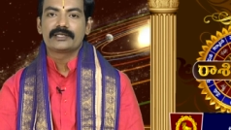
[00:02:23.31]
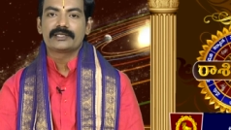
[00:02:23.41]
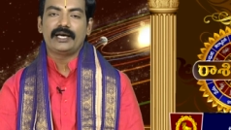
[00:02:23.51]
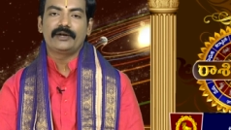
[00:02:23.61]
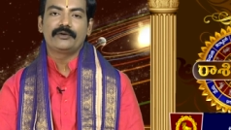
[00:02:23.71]

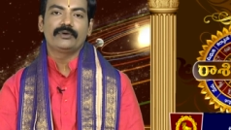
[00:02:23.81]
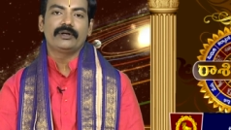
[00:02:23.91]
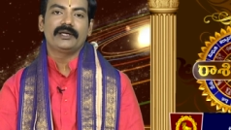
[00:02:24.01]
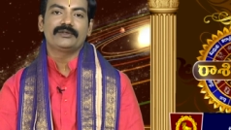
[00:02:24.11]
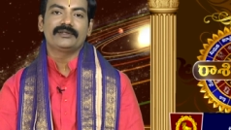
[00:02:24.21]

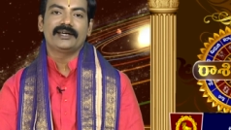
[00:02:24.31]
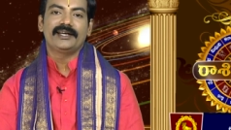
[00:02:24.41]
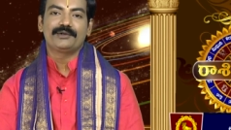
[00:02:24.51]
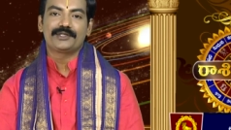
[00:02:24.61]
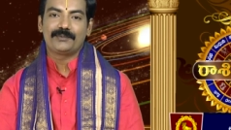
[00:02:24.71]
సానుకూలమైన రోజుగా
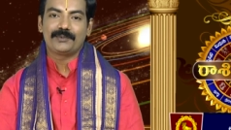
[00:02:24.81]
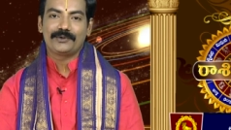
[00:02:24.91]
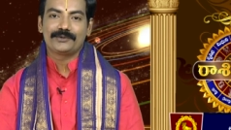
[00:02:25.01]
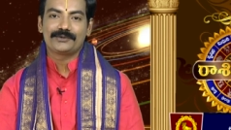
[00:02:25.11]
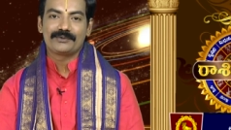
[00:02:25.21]
నేటి రోజు
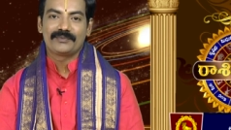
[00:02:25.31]
చెప్పుకోవచ్చు